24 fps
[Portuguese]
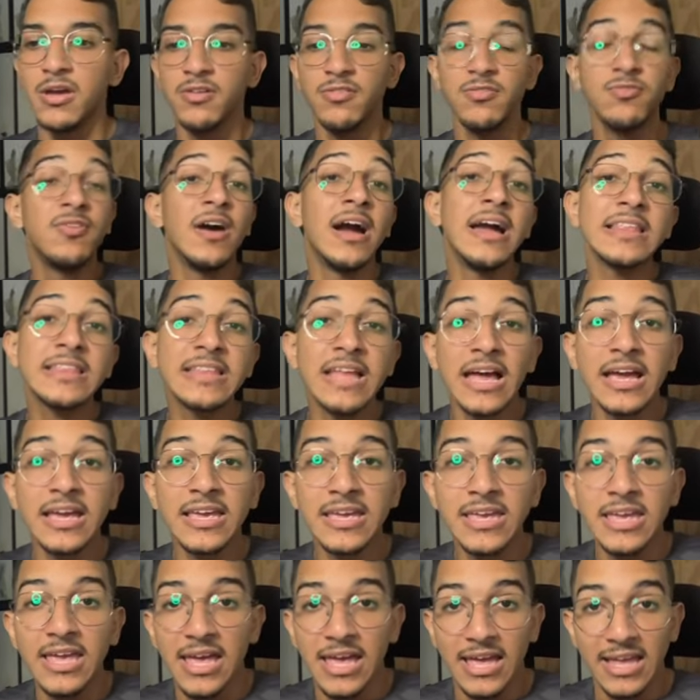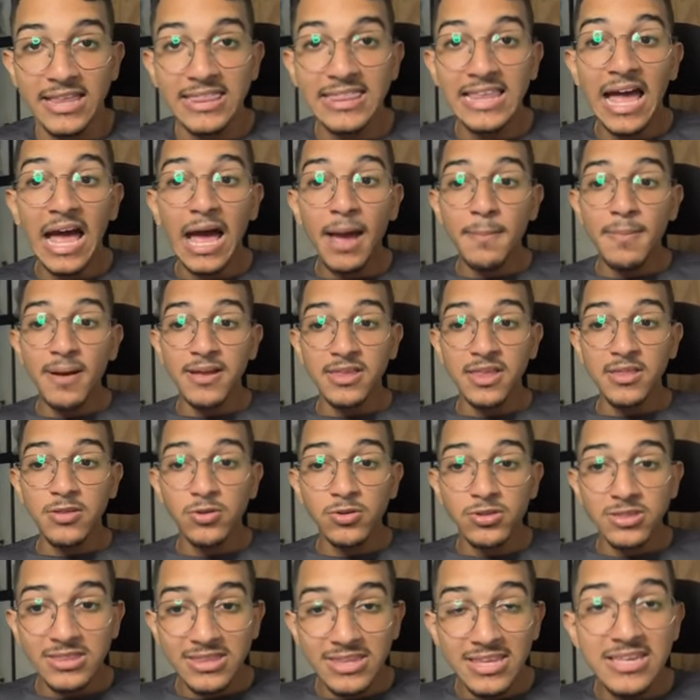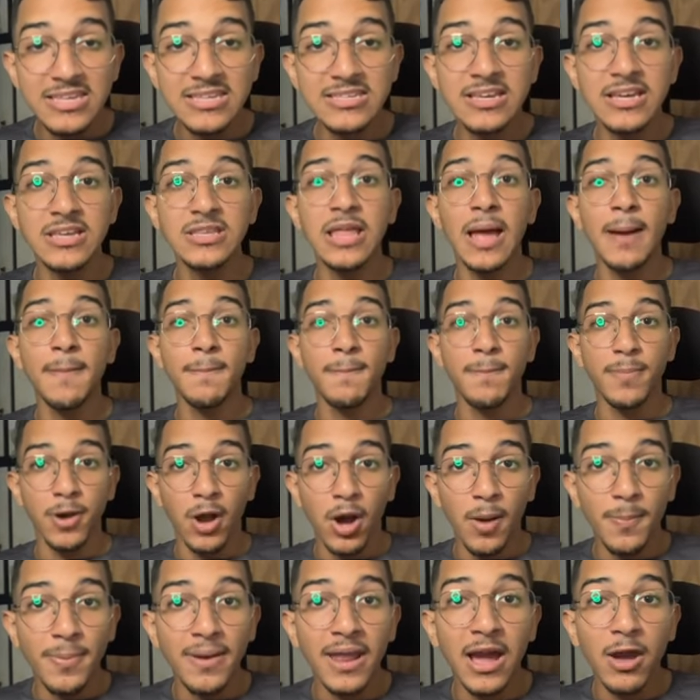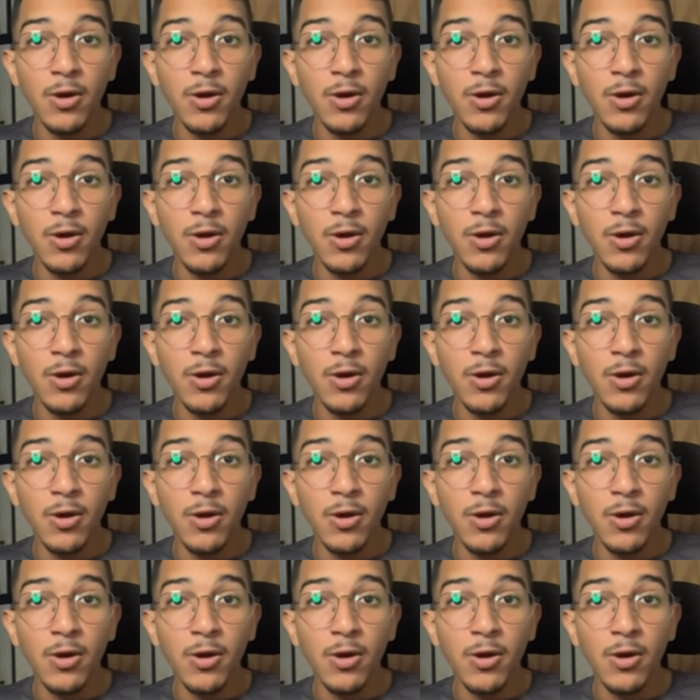vai estar tá aqui na aba de notícias da própria